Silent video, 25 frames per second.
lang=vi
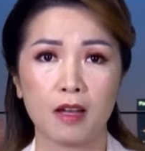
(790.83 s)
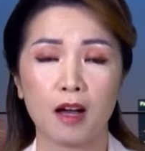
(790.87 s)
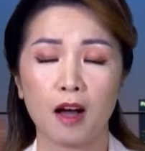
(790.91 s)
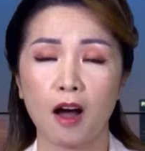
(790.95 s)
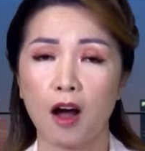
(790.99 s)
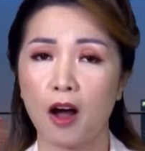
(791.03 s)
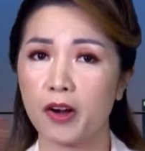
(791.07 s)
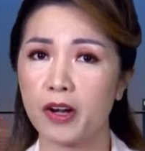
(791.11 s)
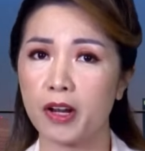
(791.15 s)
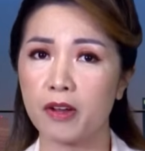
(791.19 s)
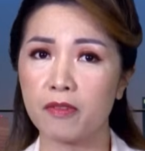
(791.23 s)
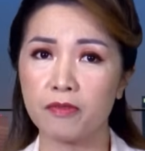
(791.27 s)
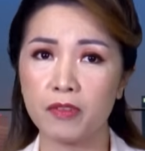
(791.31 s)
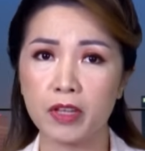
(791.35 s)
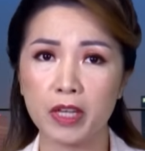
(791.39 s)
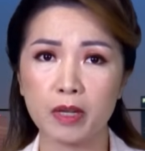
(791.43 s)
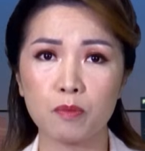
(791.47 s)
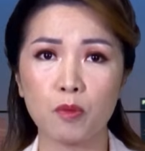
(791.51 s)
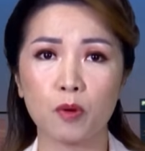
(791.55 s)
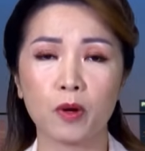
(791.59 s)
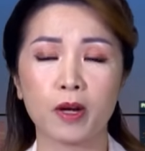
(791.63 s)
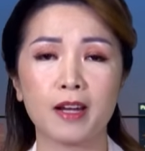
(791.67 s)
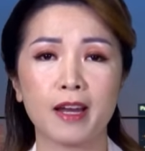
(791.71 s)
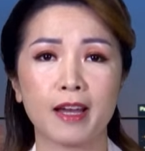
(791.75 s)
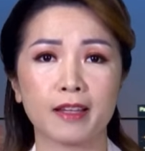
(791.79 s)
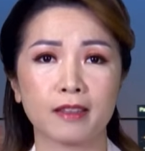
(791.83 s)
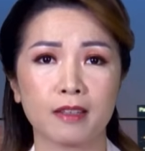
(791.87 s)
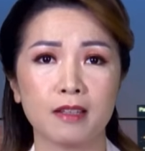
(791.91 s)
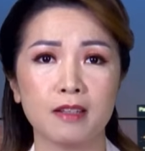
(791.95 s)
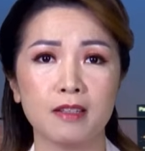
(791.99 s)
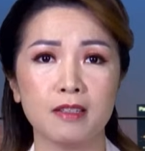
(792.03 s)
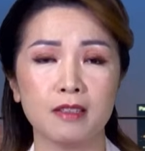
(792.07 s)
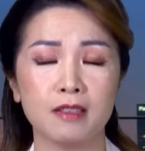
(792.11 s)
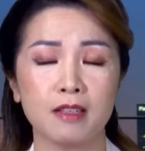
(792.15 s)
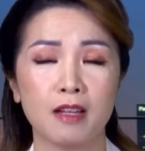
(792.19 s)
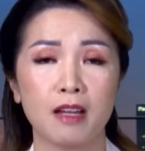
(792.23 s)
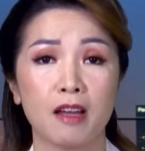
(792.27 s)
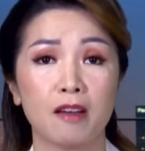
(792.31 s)
họ đã viết một cái lá
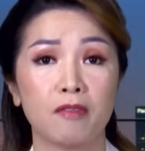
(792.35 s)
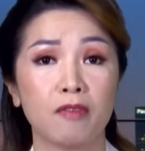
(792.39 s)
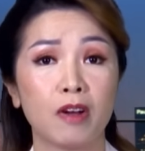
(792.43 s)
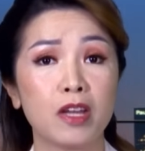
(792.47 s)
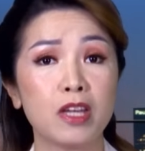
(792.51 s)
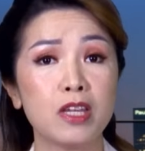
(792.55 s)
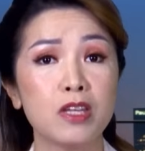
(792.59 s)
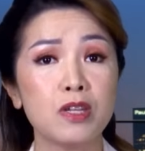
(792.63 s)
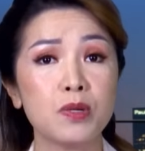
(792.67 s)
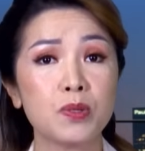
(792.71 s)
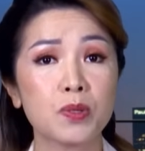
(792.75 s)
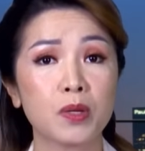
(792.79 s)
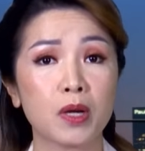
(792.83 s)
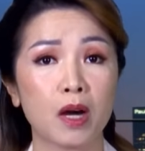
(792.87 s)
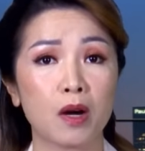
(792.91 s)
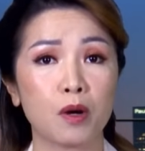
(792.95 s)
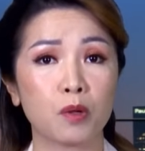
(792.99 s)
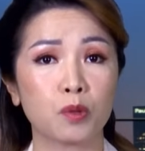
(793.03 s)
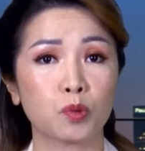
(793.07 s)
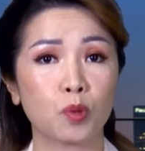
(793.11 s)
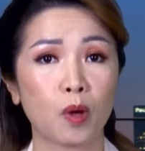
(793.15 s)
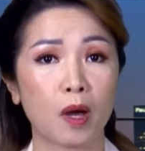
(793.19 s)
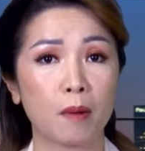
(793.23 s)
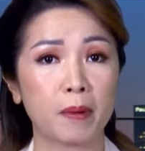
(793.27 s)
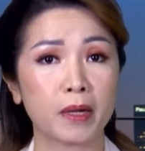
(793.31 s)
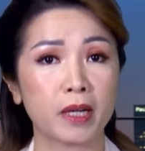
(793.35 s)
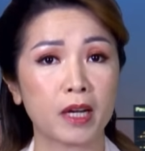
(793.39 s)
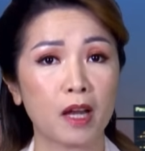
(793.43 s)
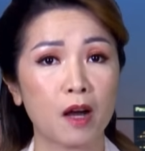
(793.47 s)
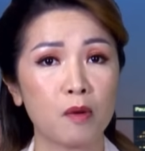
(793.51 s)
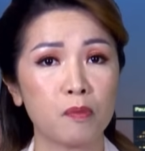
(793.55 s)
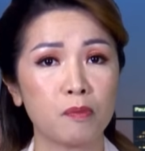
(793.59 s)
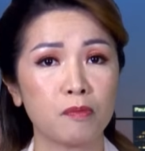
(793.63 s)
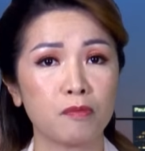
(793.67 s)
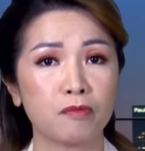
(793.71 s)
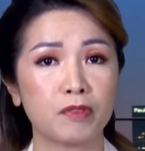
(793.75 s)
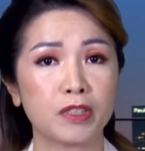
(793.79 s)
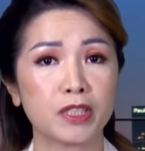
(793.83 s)
thư và yêu cầu Tòa Bạch
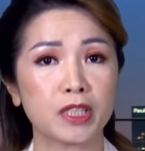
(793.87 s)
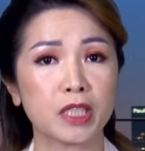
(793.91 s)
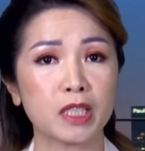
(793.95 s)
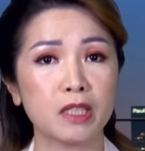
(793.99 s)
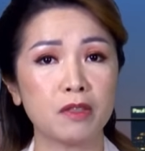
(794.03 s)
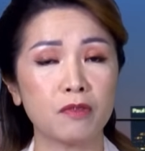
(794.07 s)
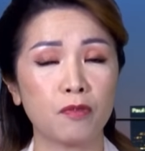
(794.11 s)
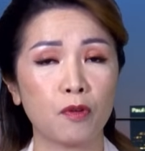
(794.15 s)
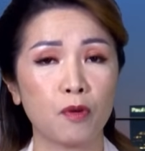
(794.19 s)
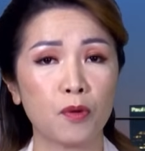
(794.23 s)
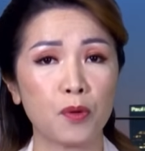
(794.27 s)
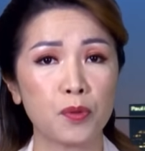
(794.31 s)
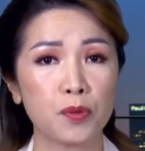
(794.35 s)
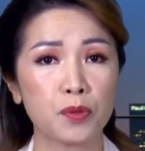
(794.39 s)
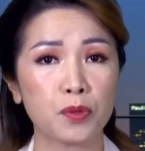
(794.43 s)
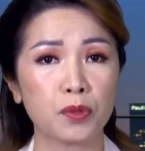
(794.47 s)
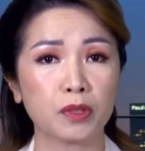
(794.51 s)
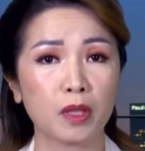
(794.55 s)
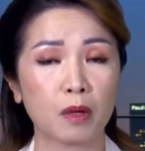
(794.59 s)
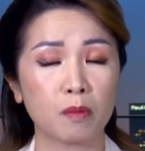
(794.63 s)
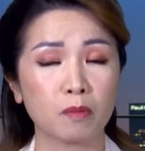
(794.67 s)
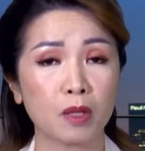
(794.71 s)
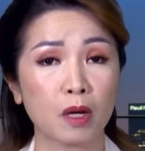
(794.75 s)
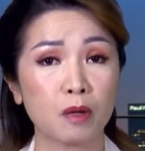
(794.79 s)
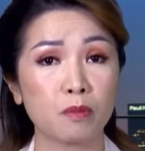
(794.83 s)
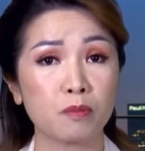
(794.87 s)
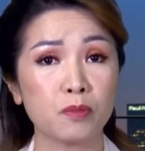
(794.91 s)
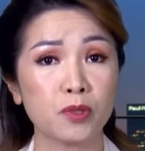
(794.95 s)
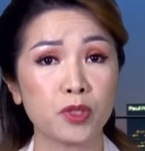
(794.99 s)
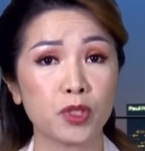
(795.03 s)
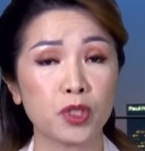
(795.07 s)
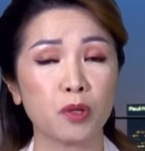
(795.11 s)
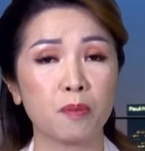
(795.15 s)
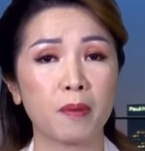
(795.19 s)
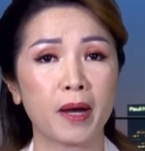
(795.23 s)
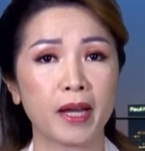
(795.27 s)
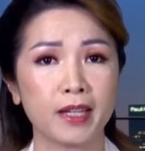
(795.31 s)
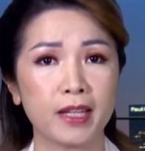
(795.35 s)
Ốc và chính phủ của Tổng thống
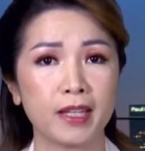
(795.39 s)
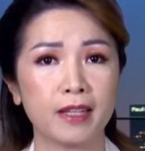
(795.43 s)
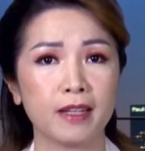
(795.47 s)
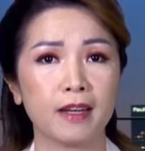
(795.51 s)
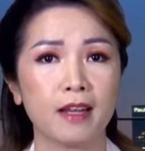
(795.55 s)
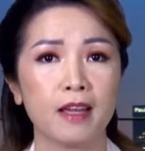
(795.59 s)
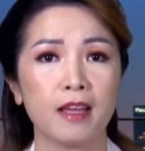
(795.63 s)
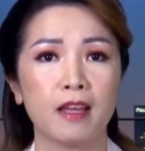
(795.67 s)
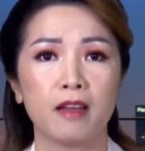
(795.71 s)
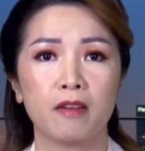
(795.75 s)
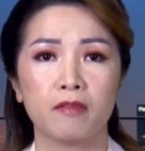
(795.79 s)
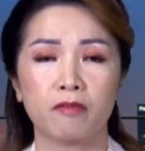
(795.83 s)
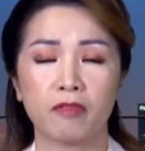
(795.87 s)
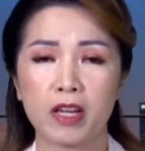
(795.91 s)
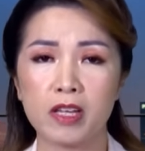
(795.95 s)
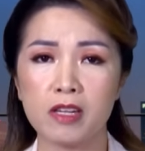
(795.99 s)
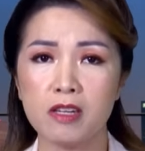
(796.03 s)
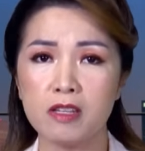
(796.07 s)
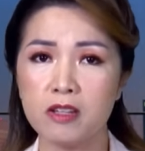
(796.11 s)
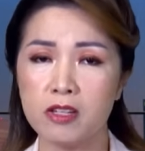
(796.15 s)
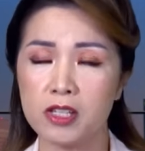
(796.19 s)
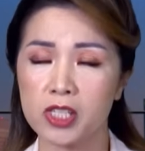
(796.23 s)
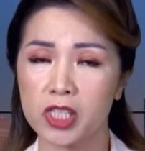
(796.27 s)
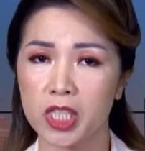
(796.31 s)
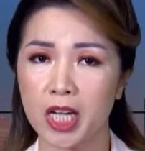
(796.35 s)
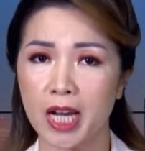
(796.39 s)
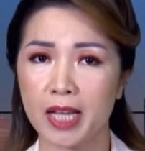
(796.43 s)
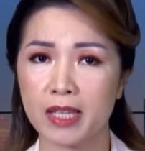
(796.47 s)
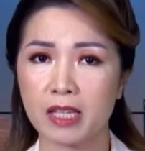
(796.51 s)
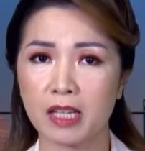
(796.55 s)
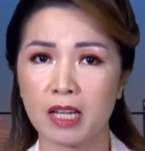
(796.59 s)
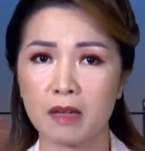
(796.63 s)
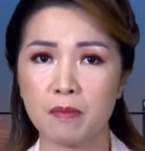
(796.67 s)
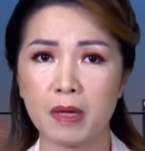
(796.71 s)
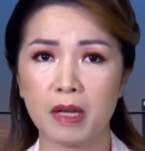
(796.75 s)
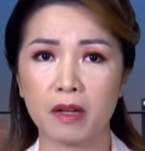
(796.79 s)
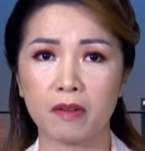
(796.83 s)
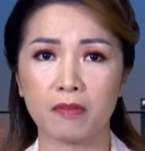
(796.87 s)
Joe Biden phải đưa ra những
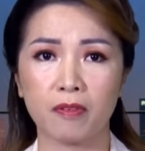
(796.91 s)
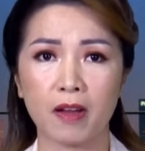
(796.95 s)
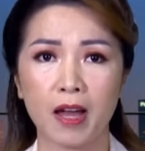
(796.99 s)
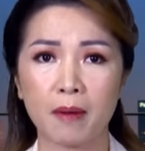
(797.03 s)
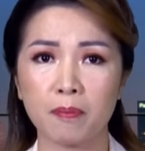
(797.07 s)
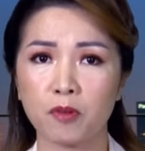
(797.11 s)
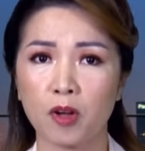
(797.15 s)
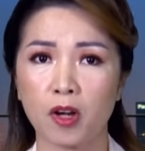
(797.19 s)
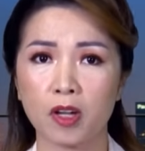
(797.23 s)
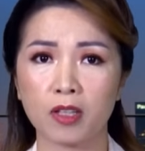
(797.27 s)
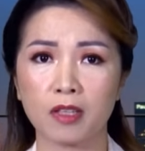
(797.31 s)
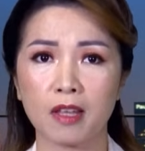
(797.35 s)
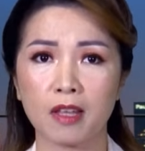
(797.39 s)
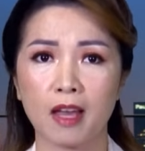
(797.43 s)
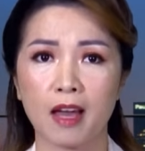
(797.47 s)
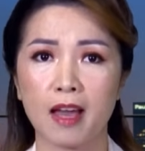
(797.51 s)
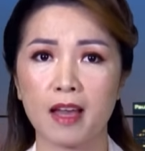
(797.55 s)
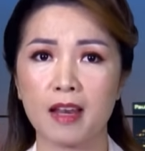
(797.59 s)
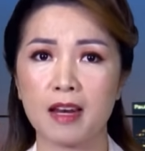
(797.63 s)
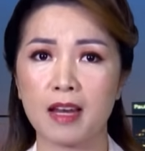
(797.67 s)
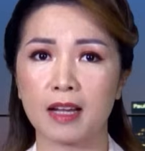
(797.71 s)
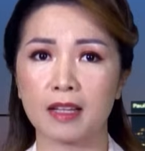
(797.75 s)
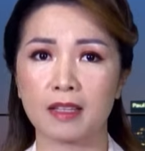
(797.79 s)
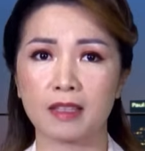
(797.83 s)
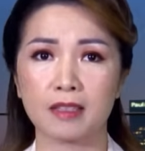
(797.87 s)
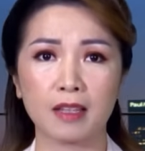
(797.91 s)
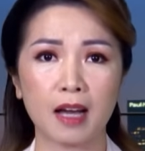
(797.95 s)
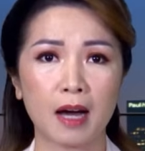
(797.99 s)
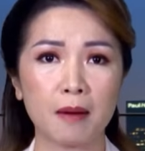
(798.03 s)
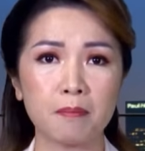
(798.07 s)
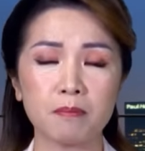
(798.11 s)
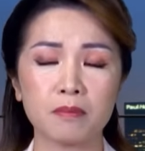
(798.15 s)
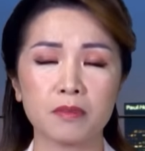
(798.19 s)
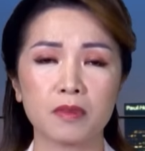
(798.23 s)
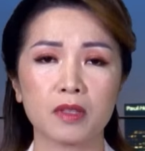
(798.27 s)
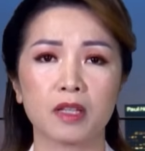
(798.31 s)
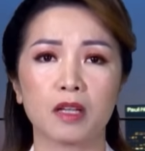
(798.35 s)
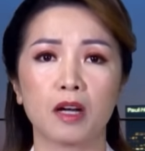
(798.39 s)
cái biện pháp có thể là
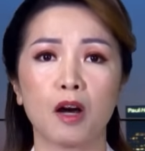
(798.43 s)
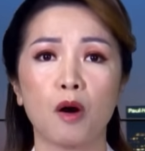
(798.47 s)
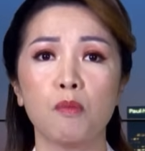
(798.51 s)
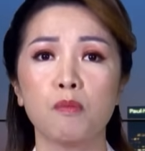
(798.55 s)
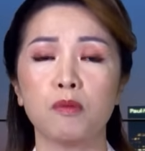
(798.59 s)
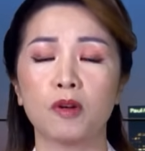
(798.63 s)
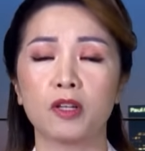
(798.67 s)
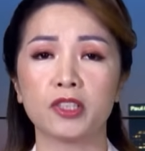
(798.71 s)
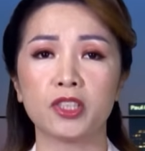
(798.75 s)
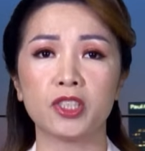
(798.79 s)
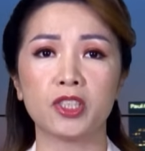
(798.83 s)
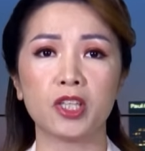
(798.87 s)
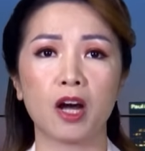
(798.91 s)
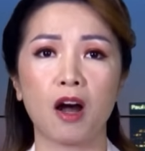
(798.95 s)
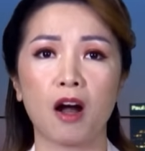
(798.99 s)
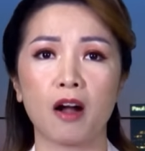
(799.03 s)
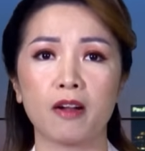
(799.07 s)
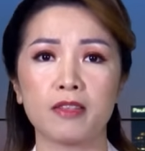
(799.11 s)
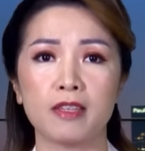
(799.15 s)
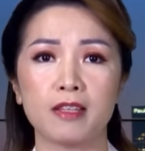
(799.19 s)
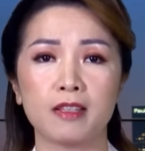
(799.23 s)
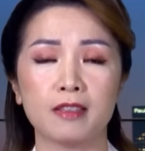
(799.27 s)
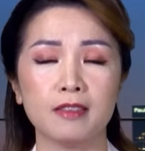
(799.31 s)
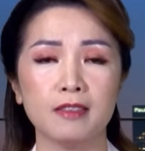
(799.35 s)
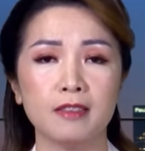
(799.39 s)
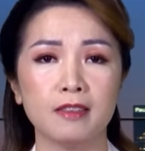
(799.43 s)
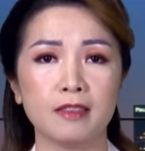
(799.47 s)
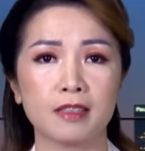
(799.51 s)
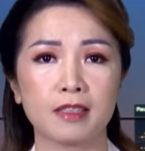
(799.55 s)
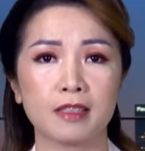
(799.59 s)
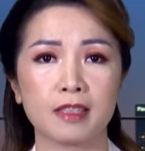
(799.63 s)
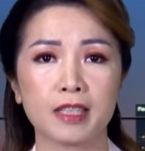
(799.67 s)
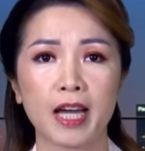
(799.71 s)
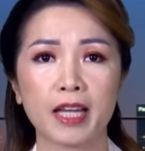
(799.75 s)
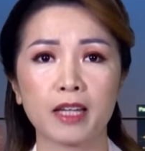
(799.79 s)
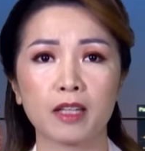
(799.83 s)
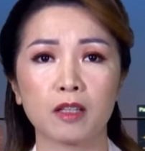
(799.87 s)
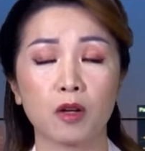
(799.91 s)
cấm không có cho những người
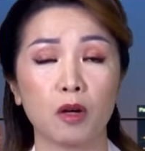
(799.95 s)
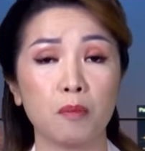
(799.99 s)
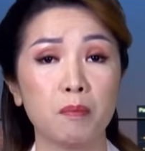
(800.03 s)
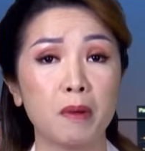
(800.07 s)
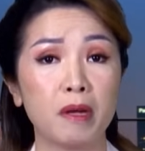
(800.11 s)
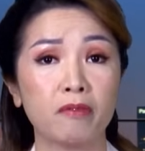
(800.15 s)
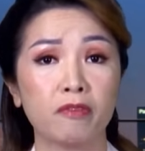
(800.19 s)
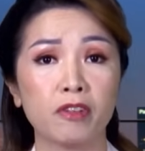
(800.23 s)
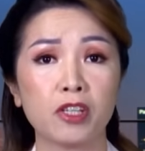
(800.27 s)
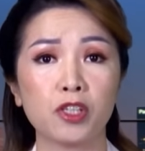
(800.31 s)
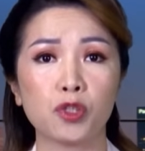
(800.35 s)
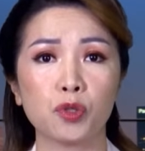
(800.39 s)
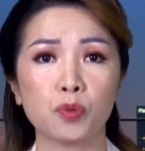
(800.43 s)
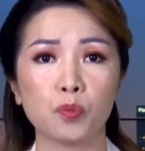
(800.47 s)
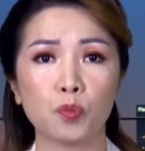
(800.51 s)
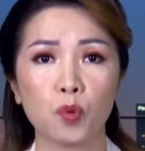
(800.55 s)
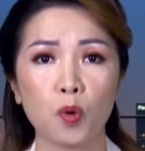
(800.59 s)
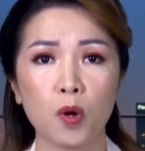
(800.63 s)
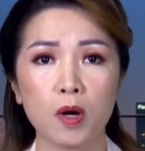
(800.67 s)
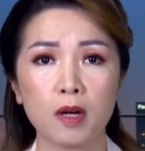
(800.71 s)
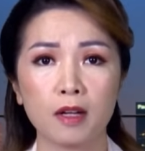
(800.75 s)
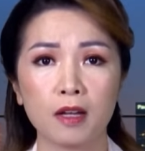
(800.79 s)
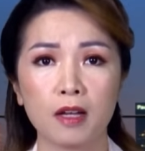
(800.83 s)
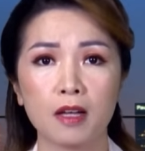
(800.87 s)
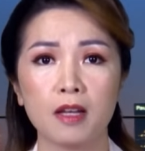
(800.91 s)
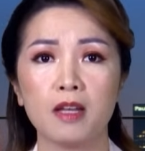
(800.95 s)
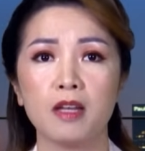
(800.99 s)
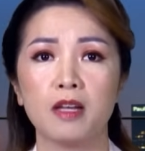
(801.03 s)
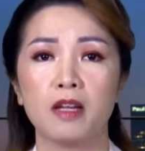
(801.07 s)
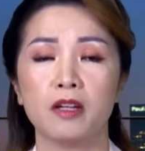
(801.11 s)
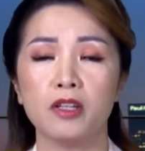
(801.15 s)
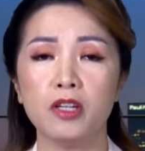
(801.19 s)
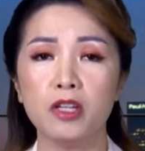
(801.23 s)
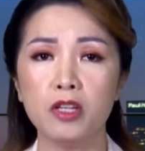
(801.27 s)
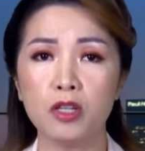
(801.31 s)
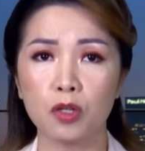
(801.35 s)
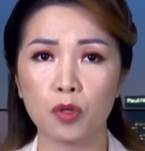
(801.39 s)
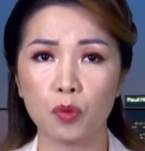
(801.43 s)
khách ở bên phía Trung Quốc á,
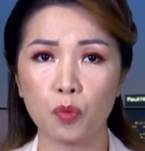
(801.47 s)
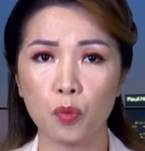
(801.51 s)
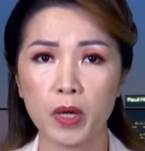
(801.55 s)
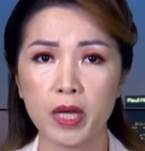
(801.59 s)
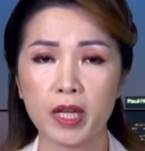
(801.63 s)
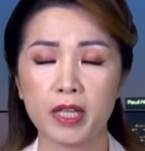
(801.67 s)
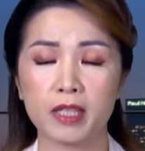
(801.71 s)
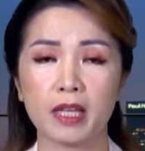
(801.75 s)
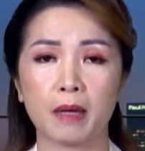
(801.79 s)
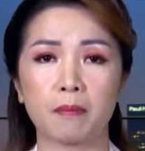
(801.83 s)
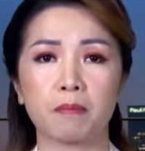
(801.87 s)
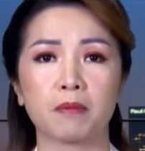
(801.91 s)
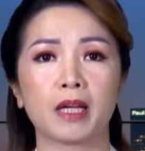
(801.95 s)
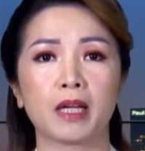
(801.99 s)
được quyền nhập